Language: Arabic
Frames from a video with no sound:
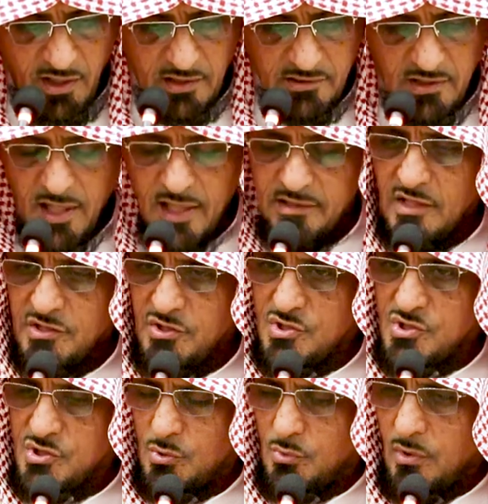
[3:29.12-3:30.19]
قد لا
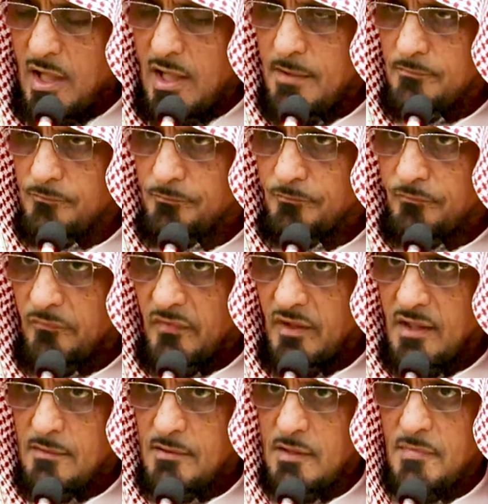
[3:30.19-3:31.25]
تجد سورة
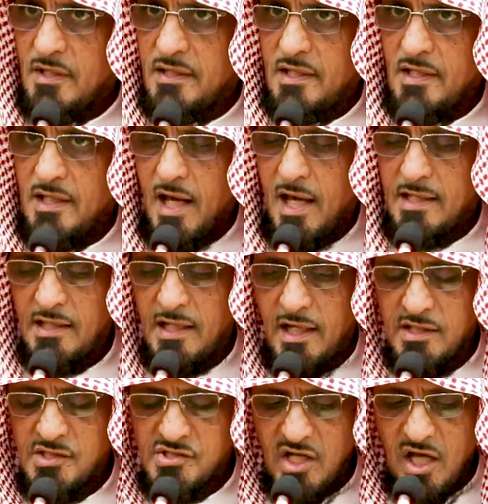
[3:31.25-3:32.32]
في مثل هذه
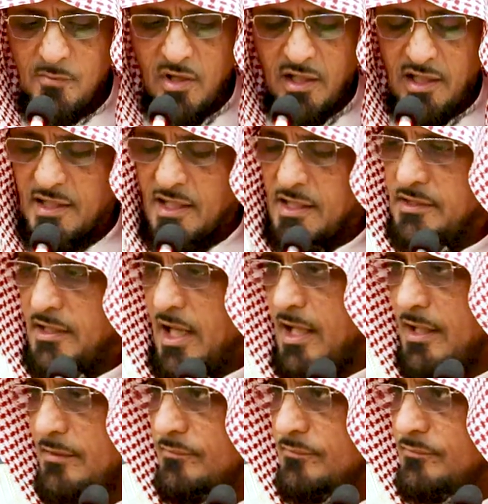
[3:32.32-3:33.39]
الأقسام
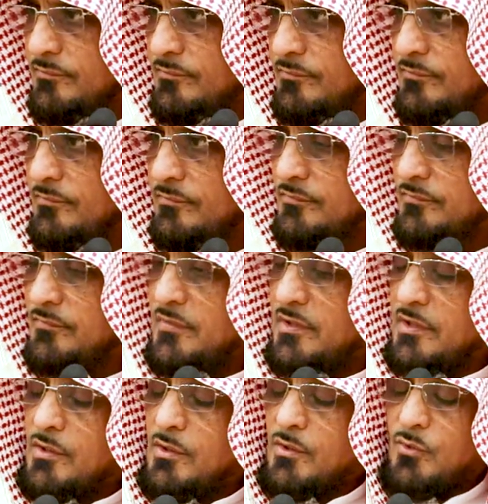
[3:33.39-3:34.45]
وكثرتها
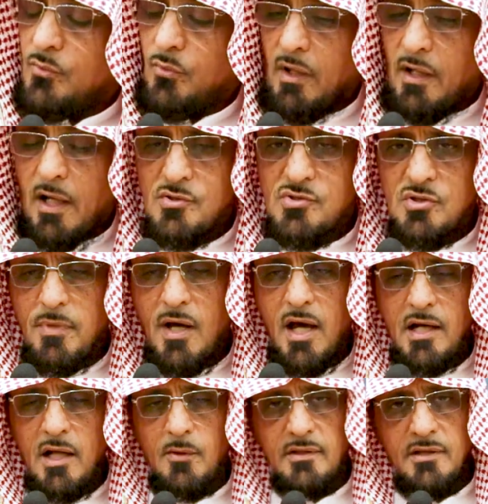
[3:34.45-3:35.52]
والله
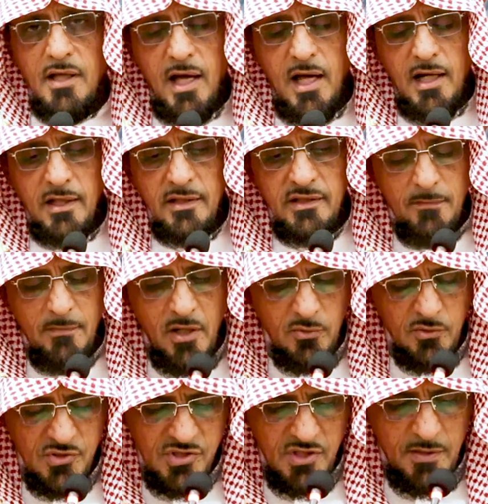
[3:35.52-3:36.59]
سبحانه وتعالى عندما
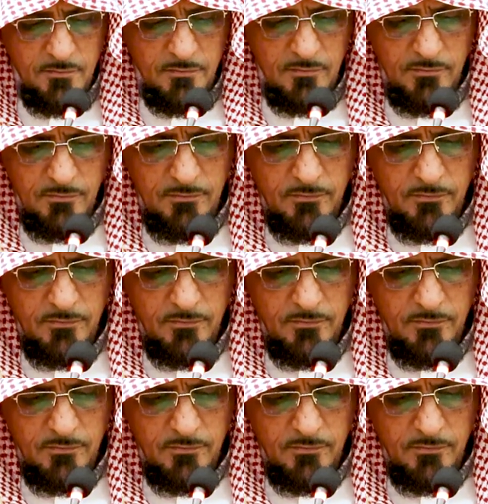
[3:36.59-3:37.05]
يقسم